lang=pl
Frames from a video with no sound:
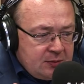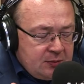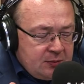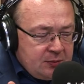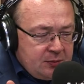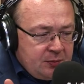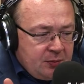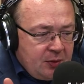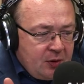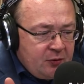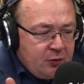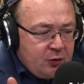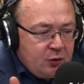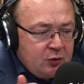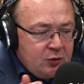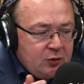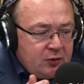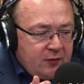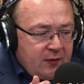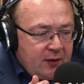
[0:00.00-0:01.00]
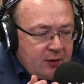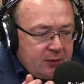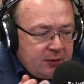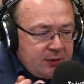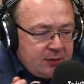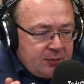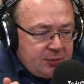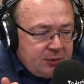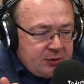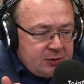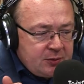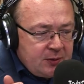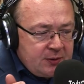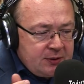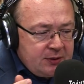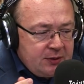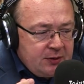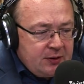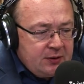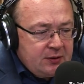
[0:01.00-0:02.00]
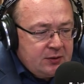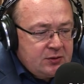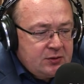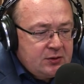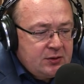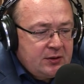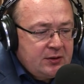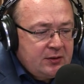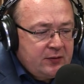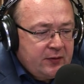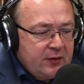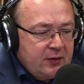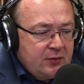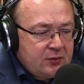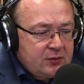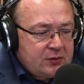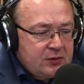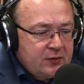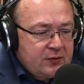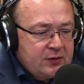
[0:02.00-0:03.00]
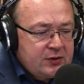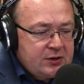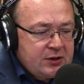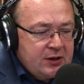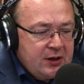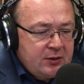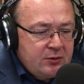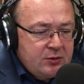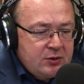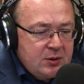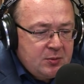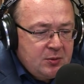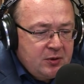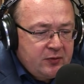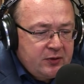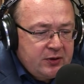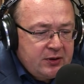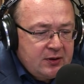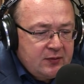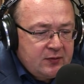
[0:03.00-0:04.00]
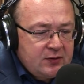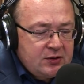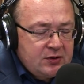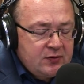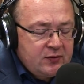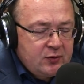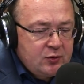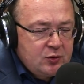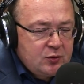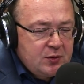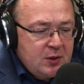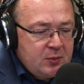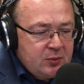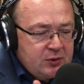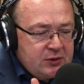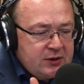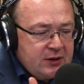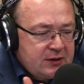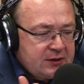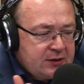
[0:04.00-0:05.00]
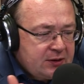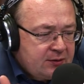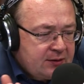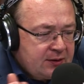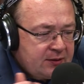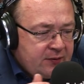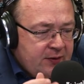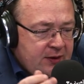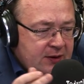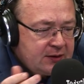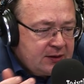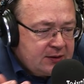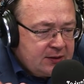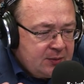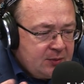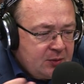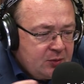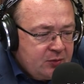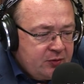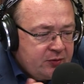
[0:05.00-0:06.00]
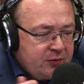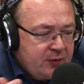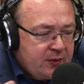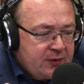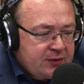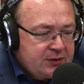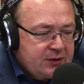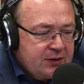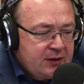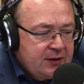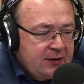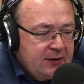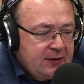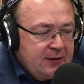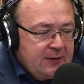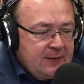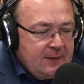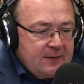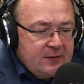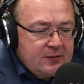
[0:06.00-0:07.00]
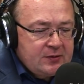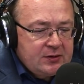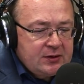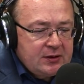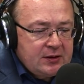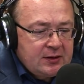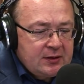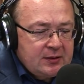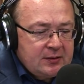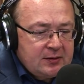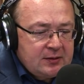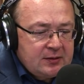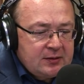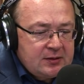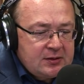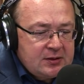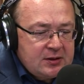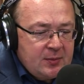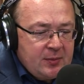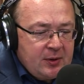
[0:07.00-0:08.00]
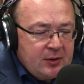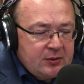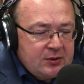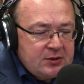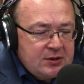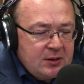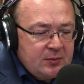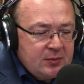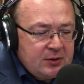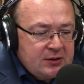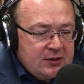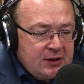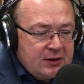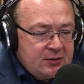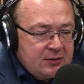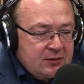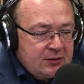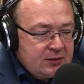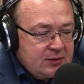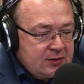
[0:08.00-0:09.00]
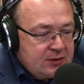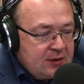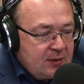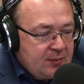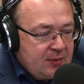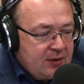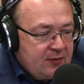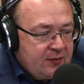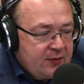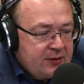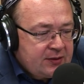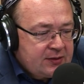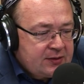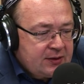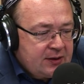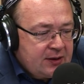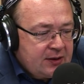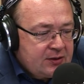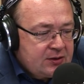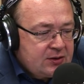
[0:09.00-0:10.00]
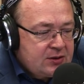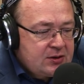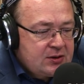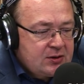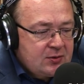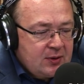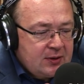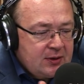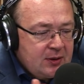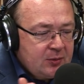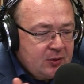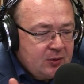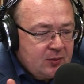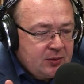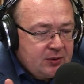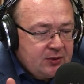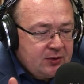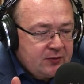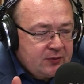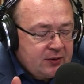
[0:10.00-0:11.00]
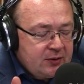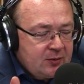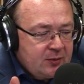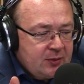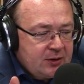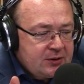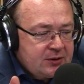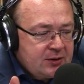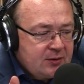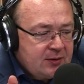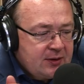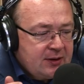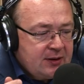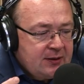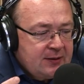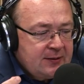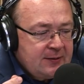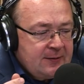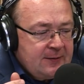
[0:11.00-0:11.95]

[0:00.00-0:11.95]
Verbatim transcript: Natomiast... powrót uchwały posłanki Joanny schering wielgus o wystrzeganiu się mowy nienawiści w służbie puselskiej. Ona dwa lata temu mówiła, że, że trzeba od siebie zacząć naprawę języka. Dziś składam ją ponownie do marszałka.